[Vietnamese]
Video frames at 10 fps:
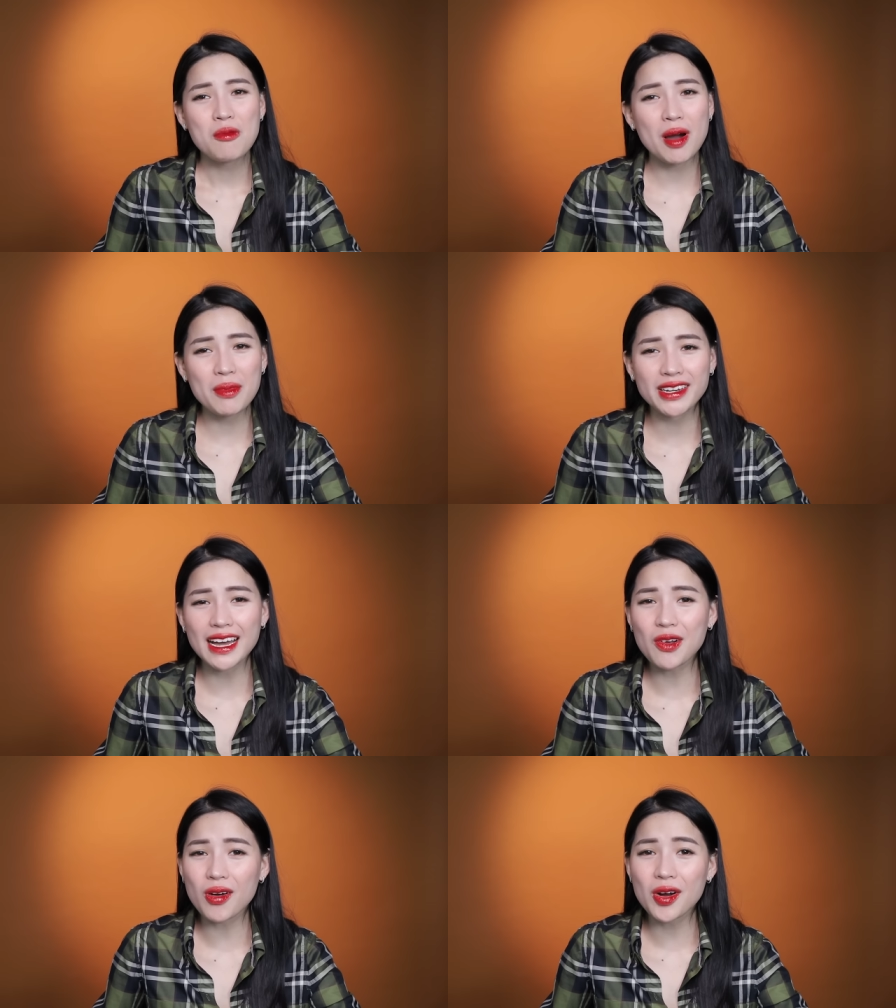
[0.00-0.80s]
mà mình
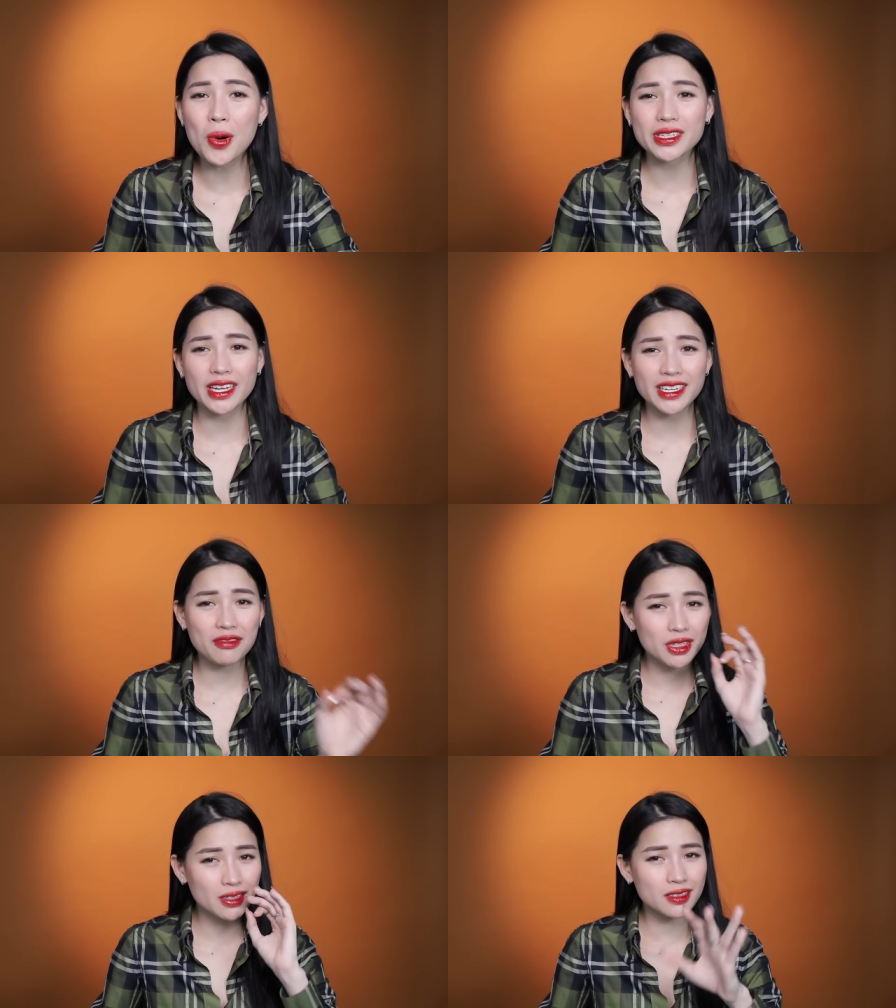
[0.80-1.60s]
đã có cơ hội trải
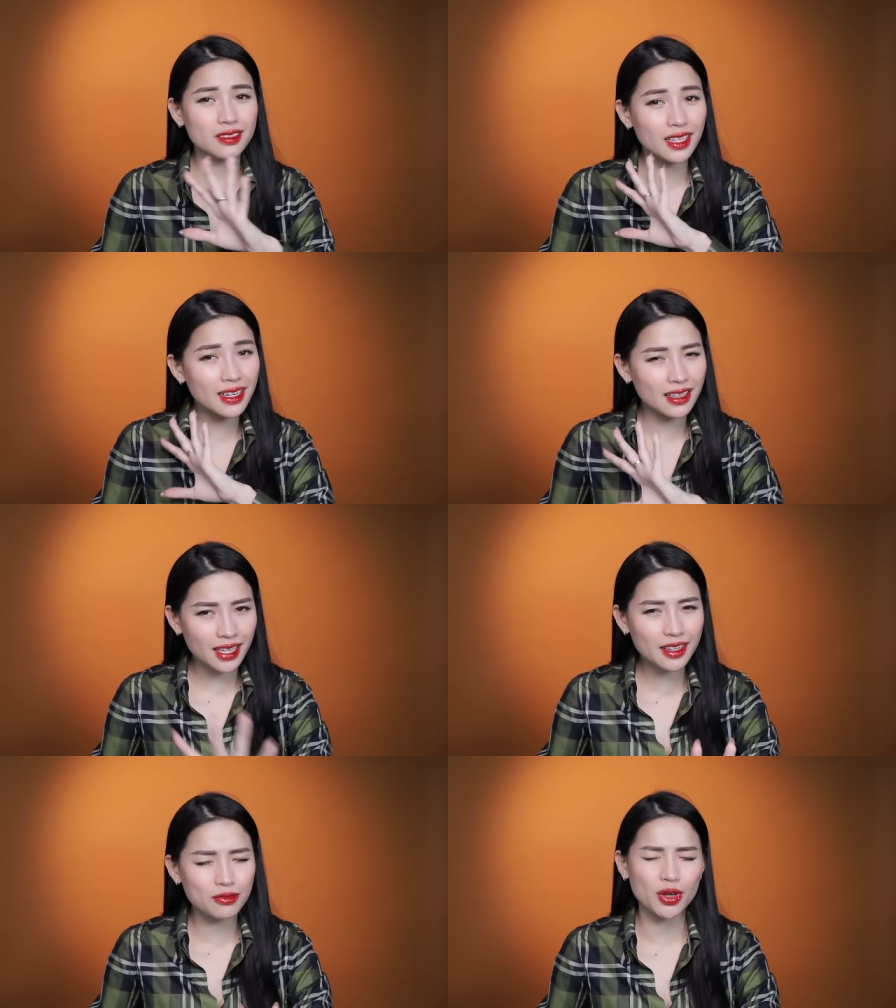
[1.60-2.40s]
nghiệm và thực sự rất là
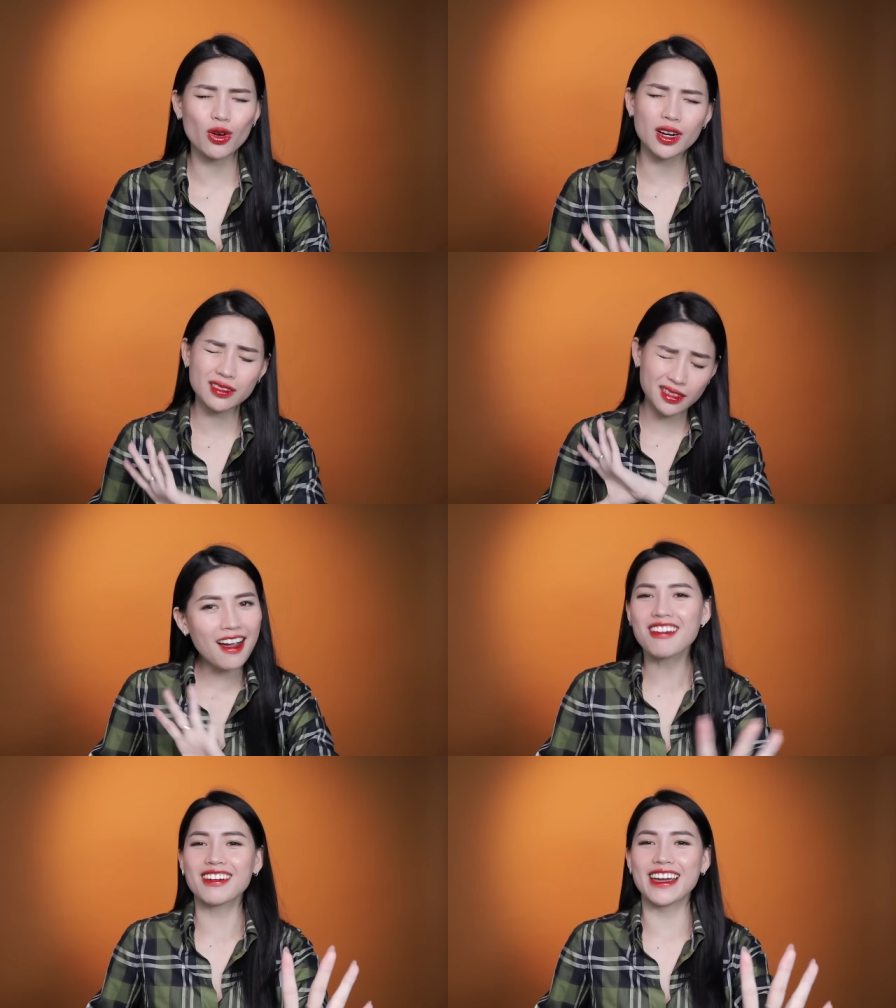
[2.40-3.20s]
thích, và gọi là
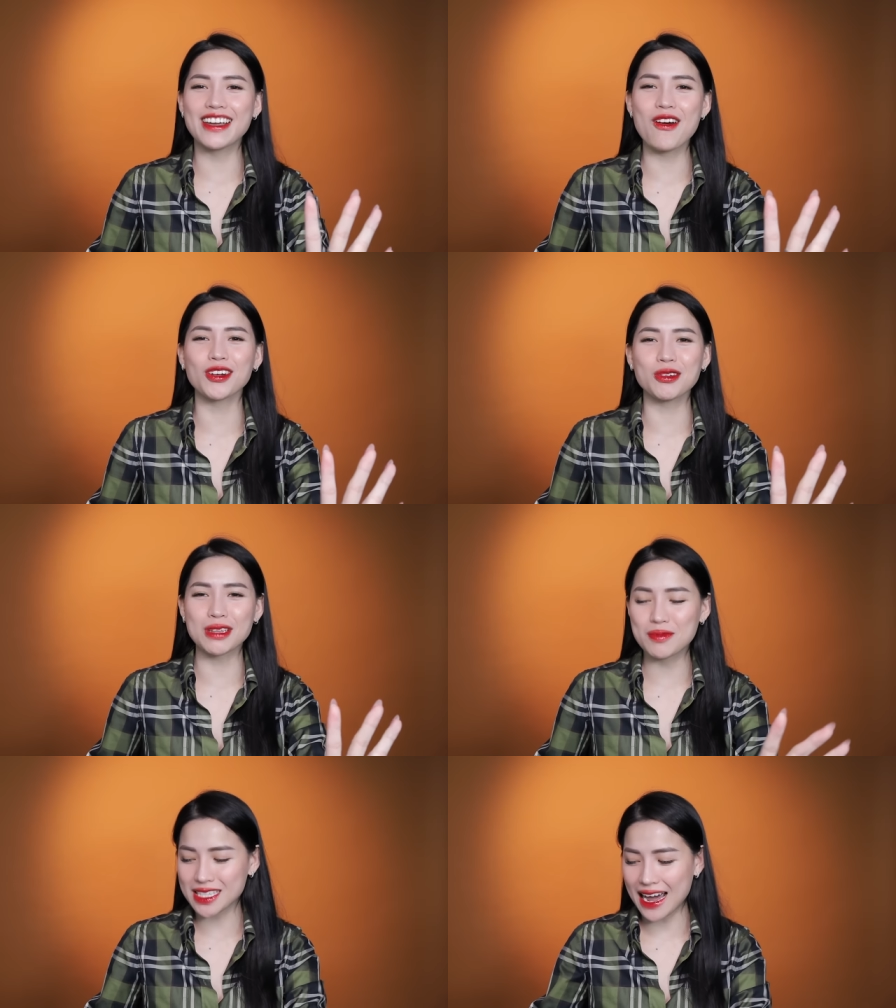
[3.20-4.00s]
cực kỳ ngon trong
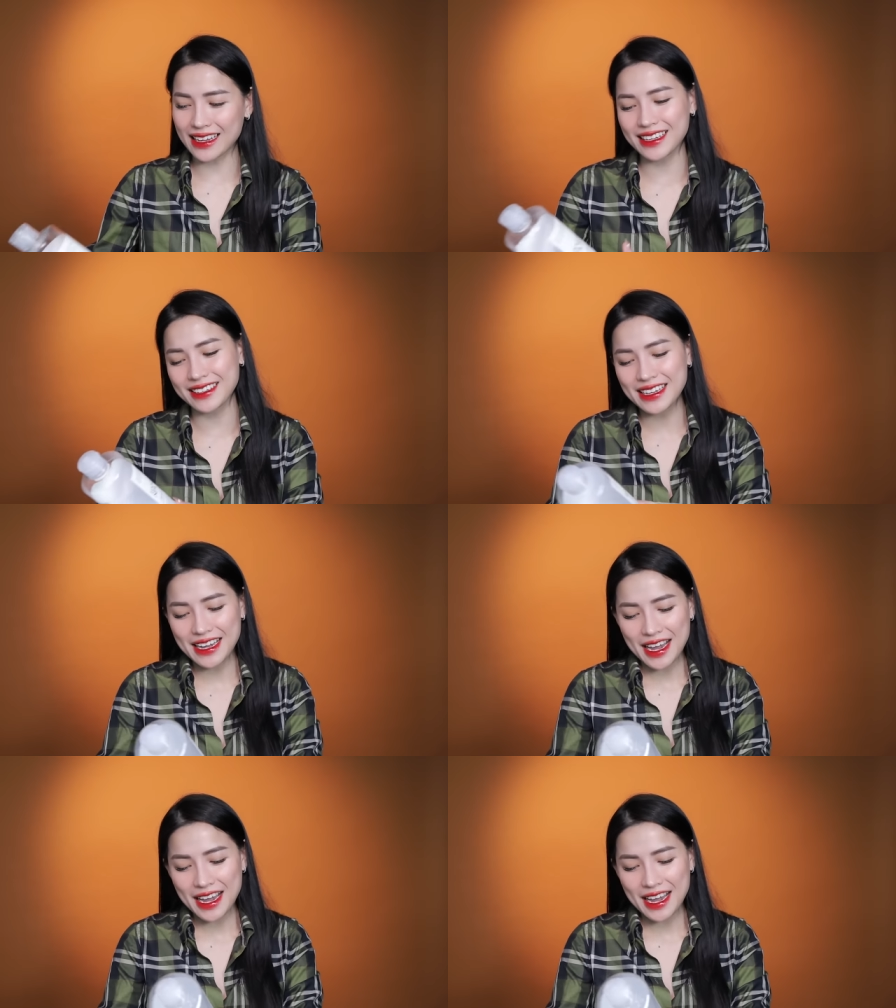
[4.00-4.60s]
tầm giá nha.